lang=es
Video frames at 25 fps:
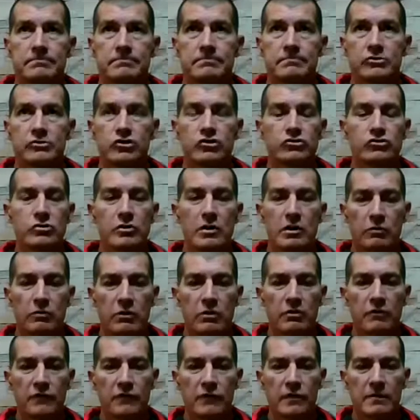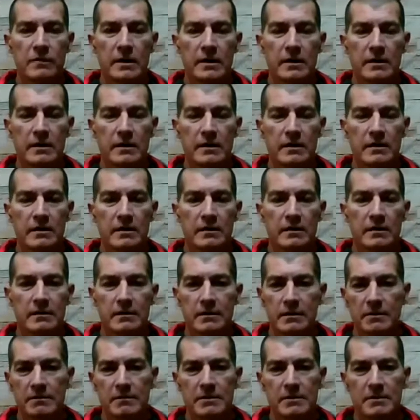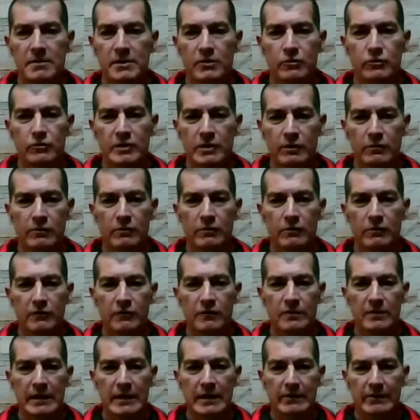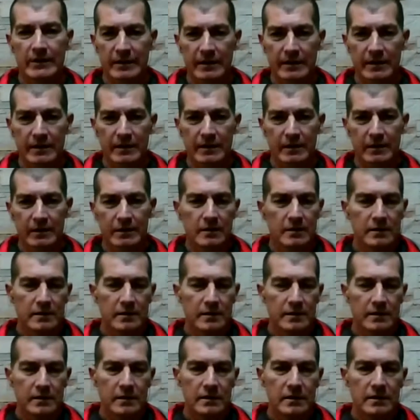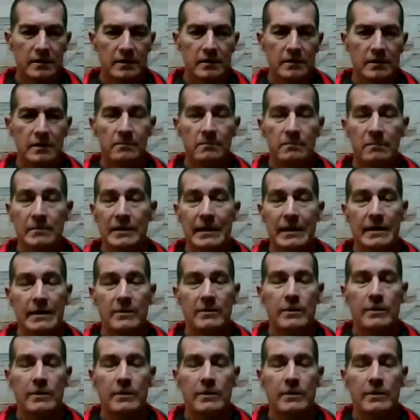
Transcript: yo soy del juego FIBA. A mí me gusta el juego FIBA, la verdad. Eh, la NBA